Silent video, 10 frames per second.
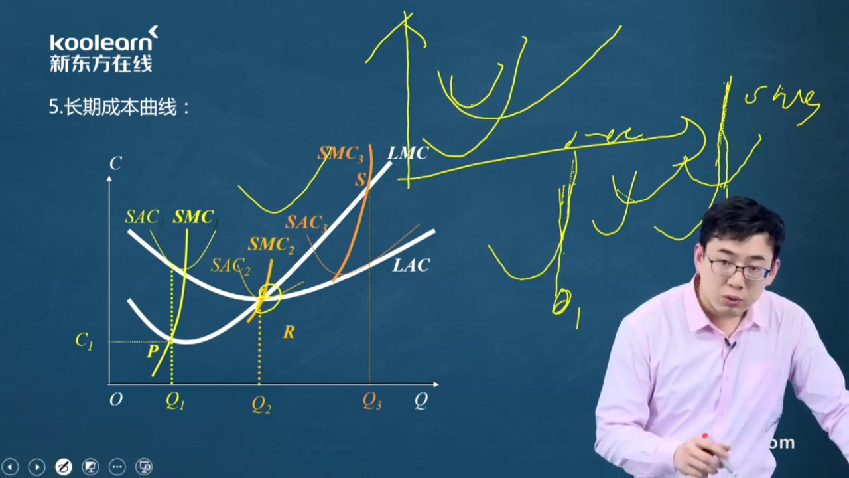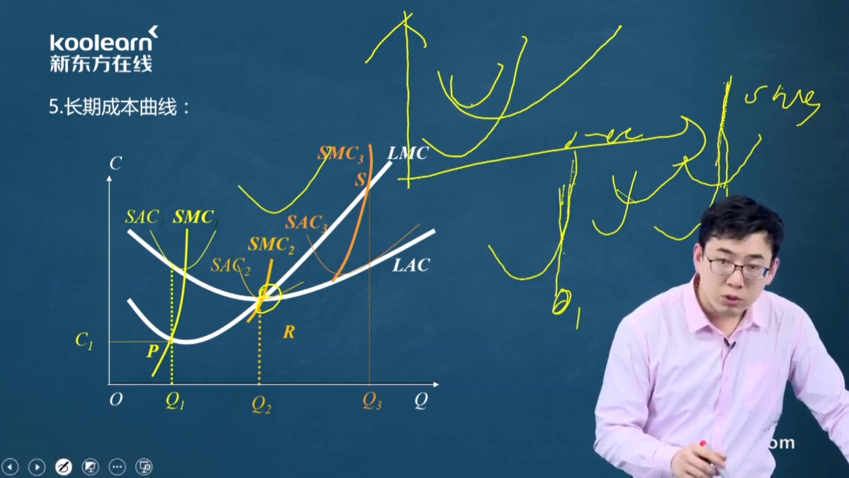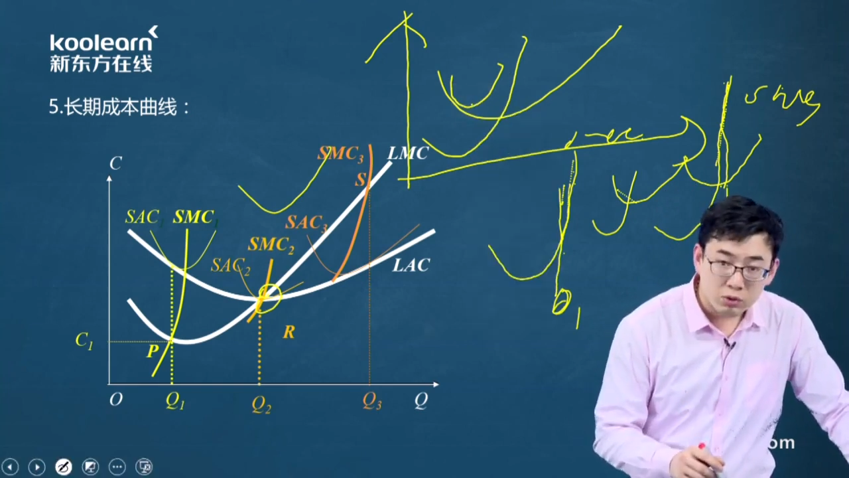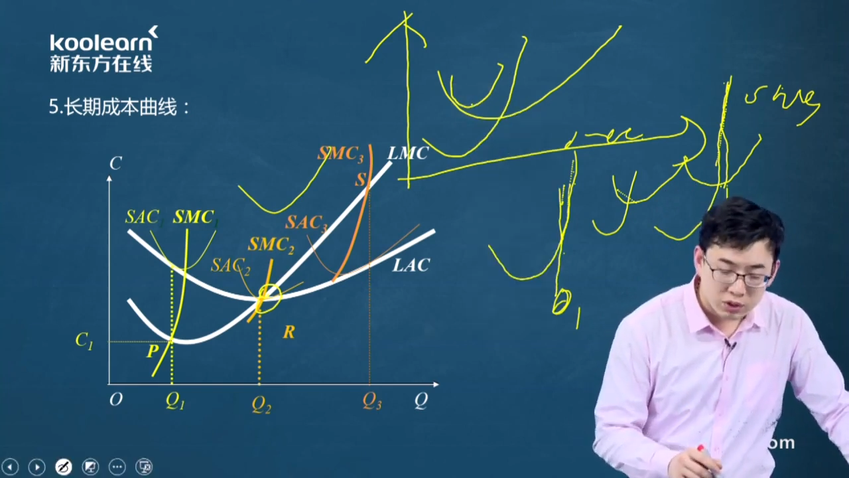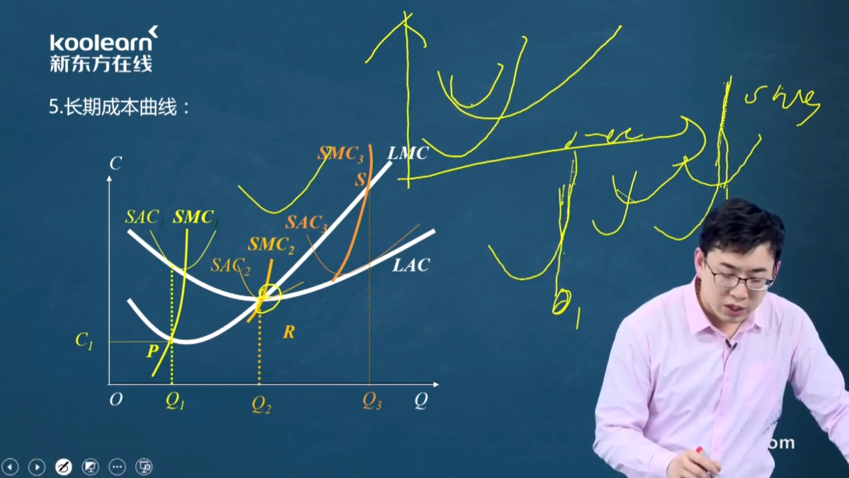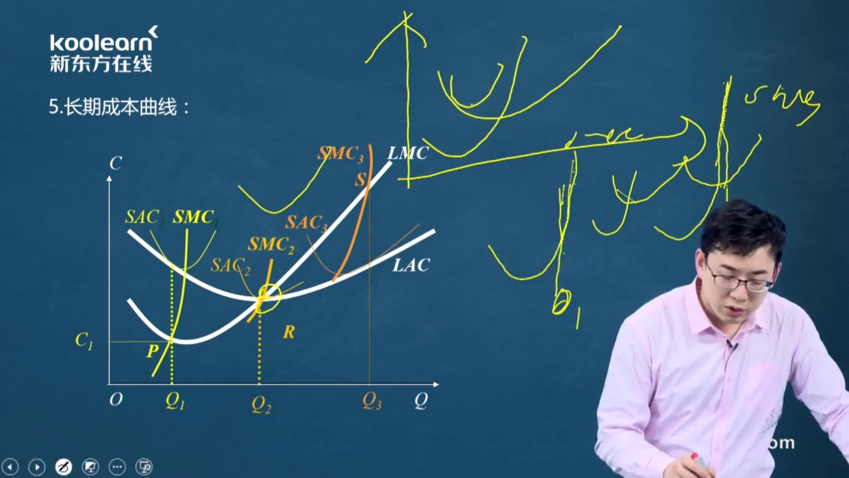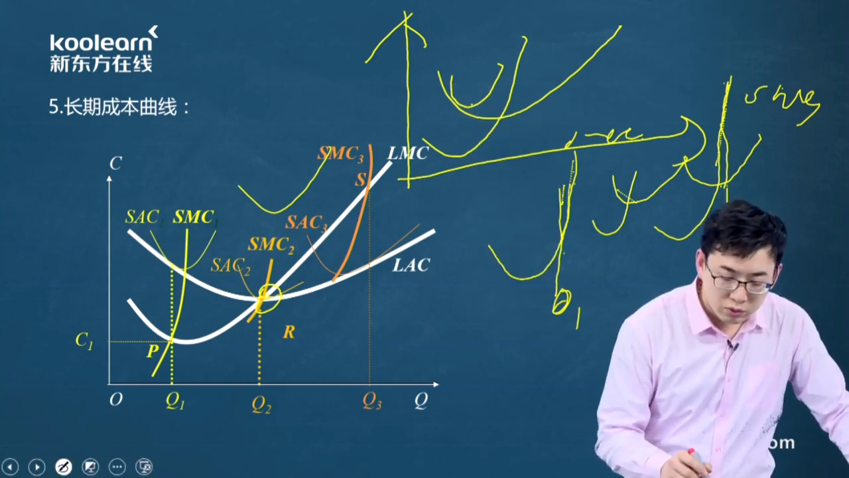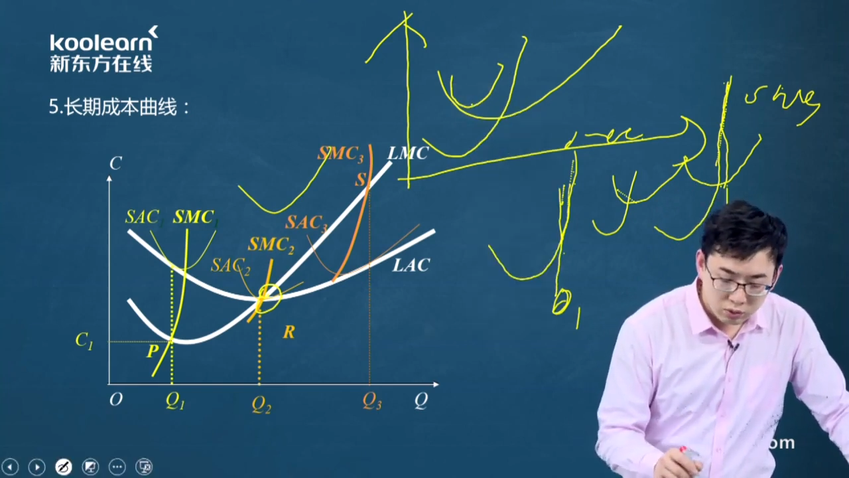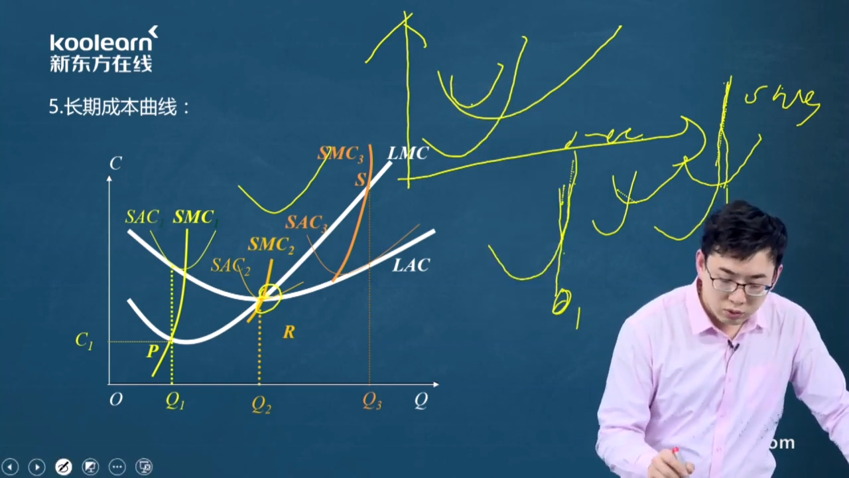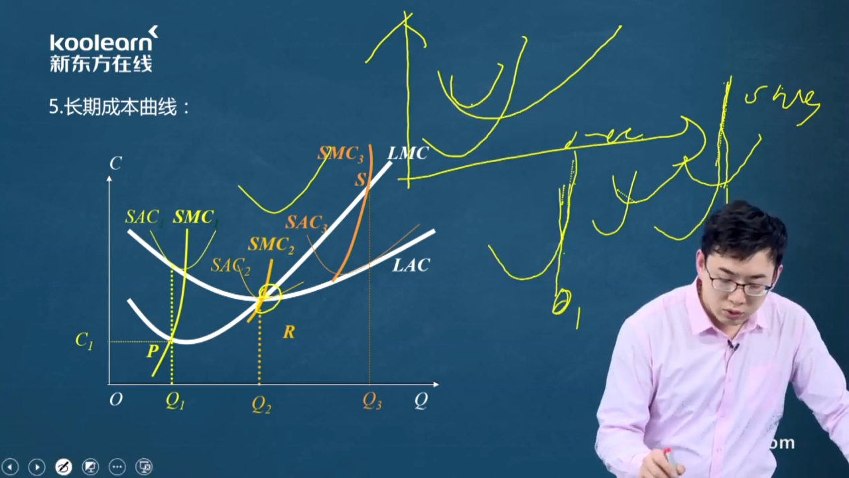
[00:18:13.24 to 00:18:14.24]
成本曲线
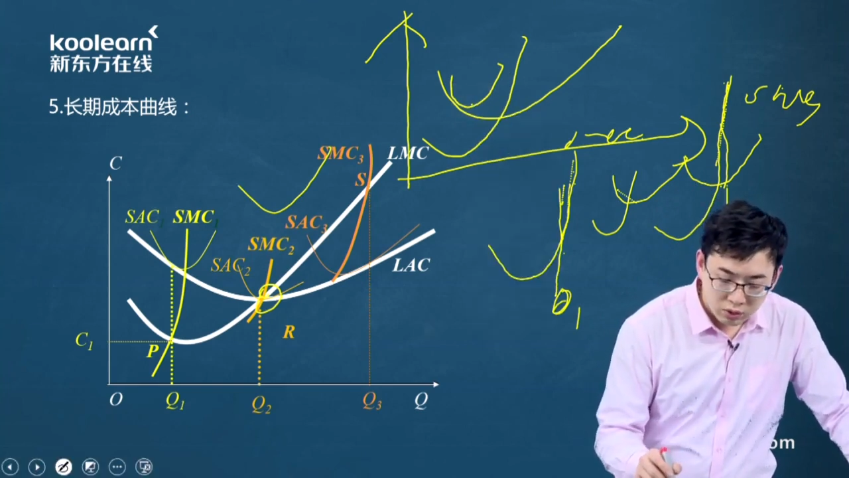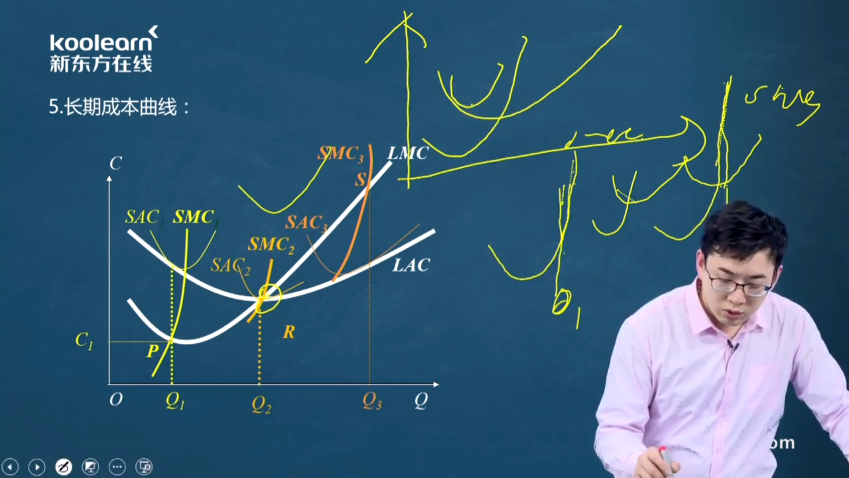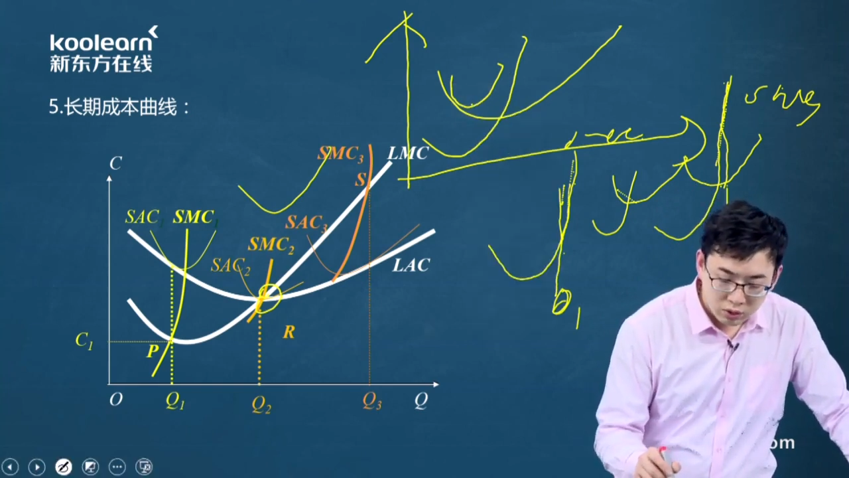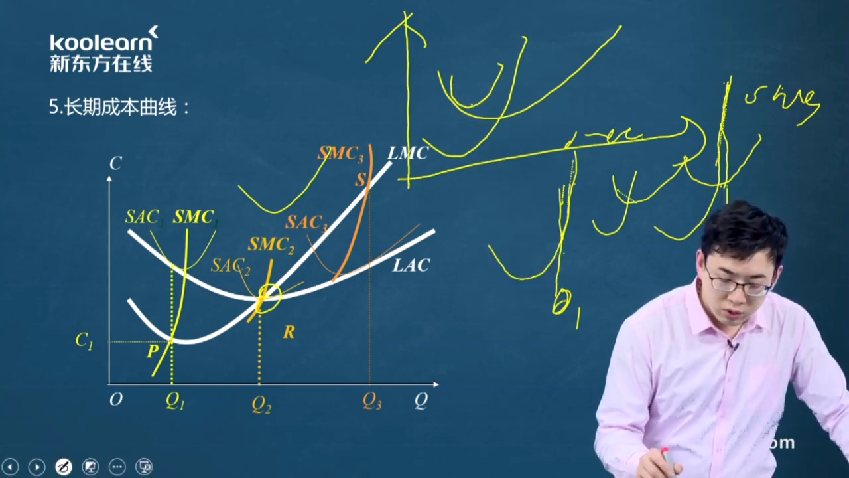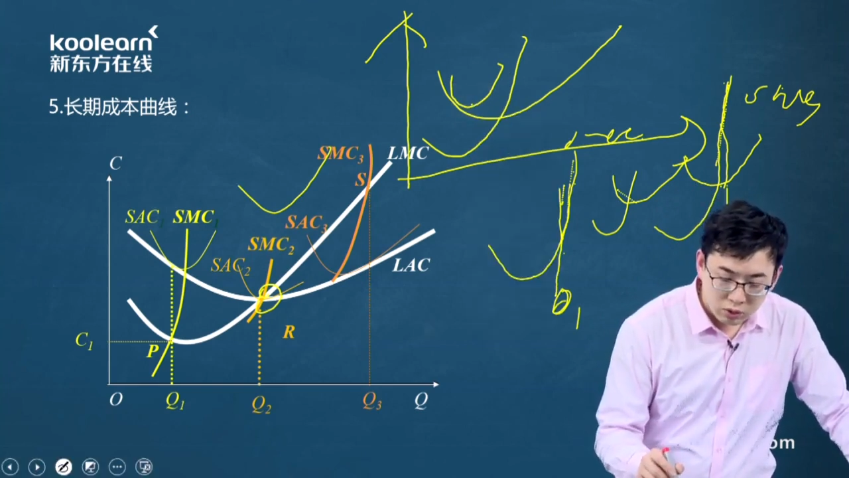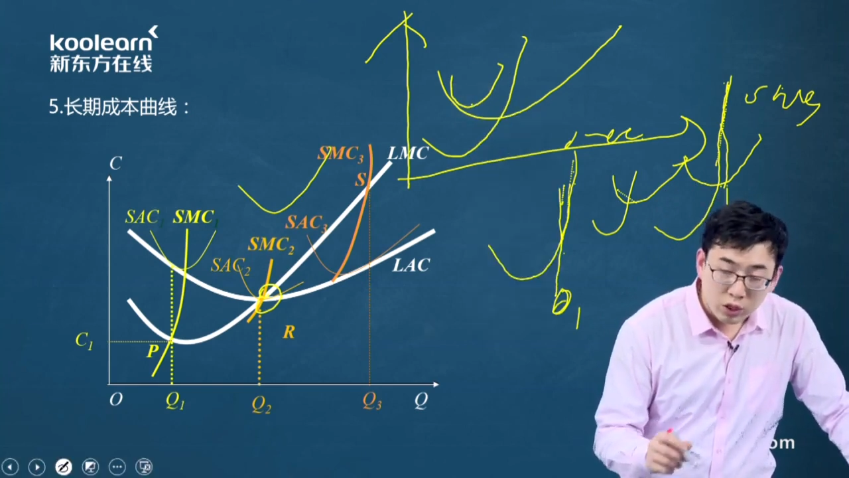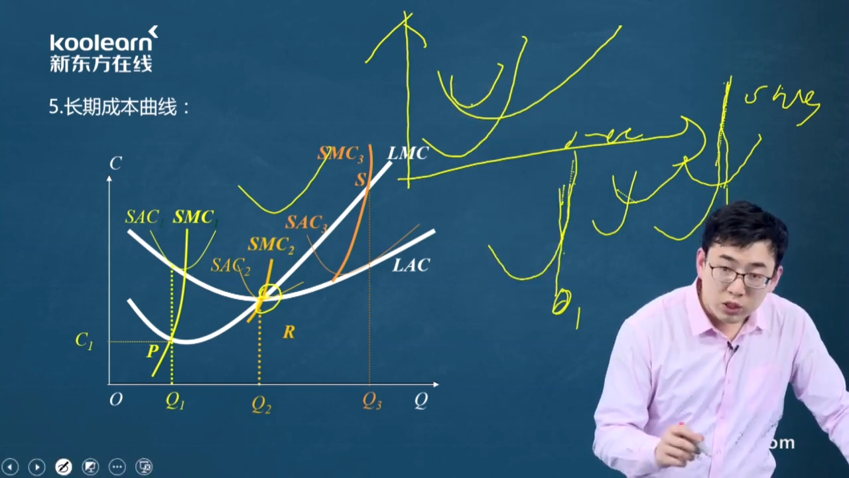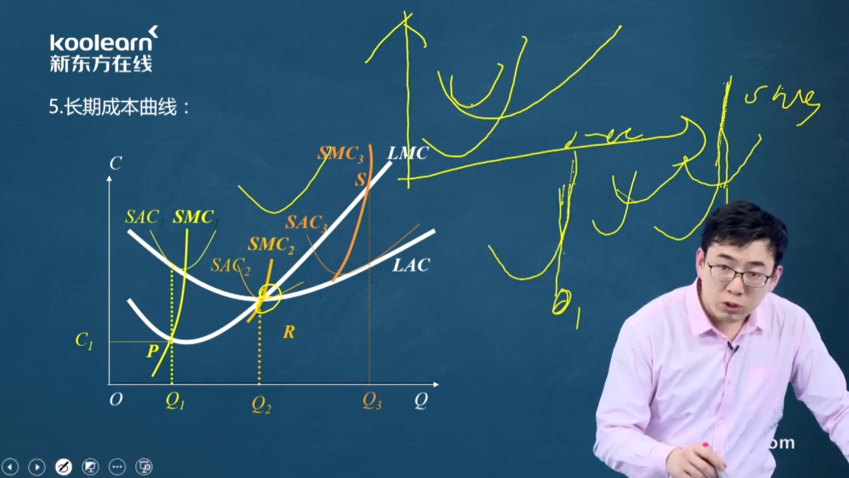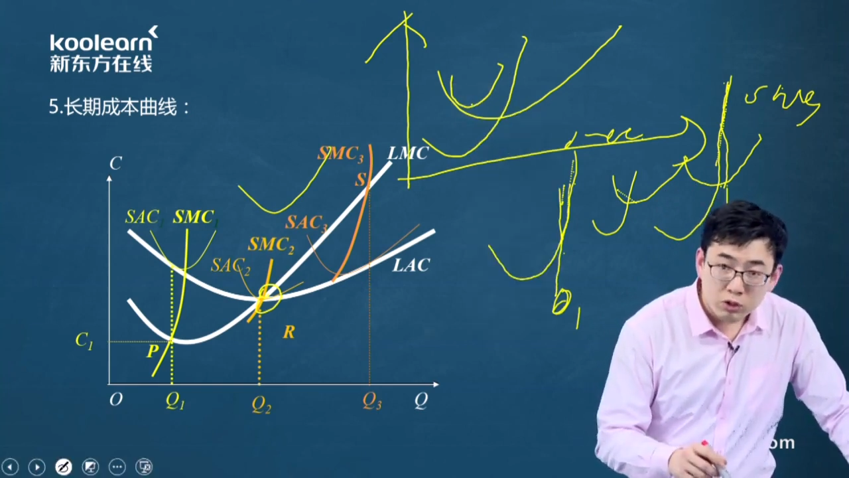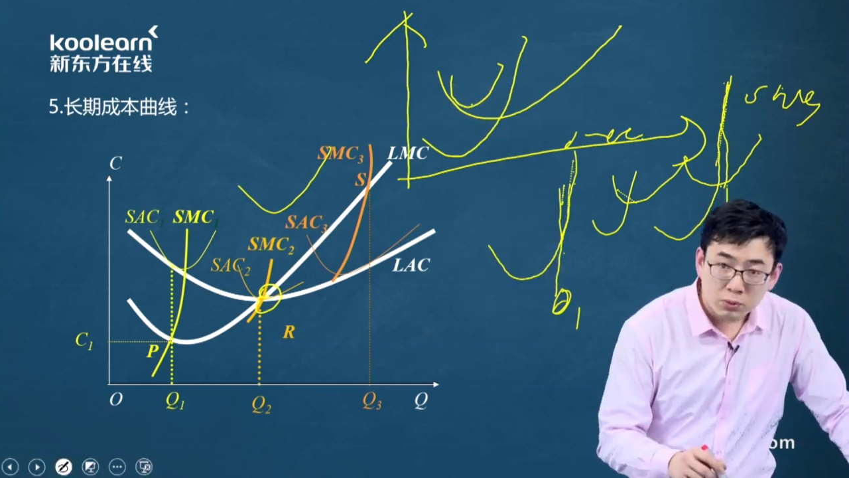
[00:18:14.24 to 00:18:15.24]
与短
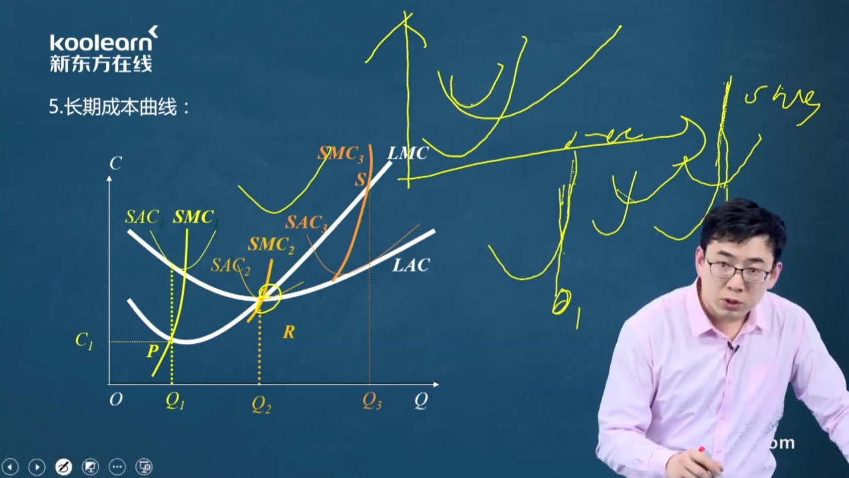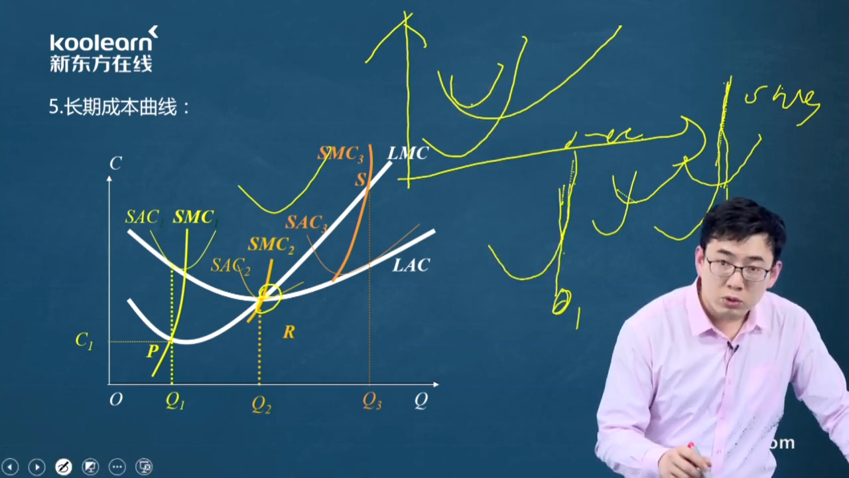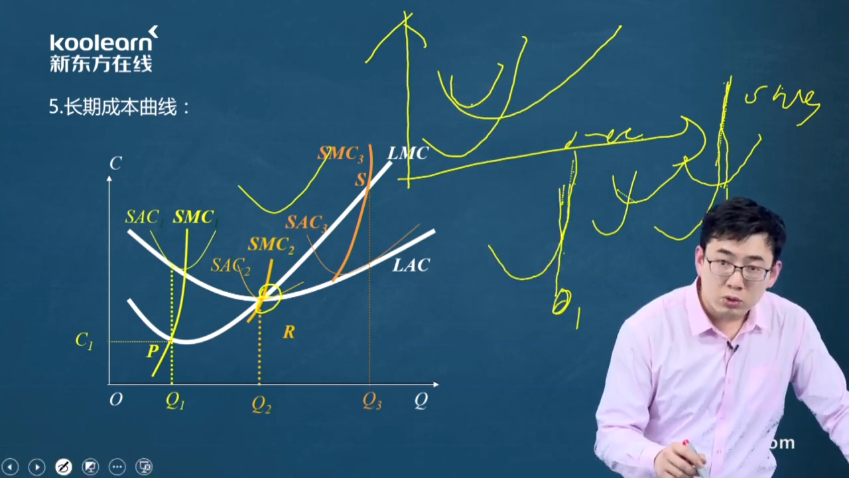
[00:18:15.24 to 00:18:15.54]
期平均成本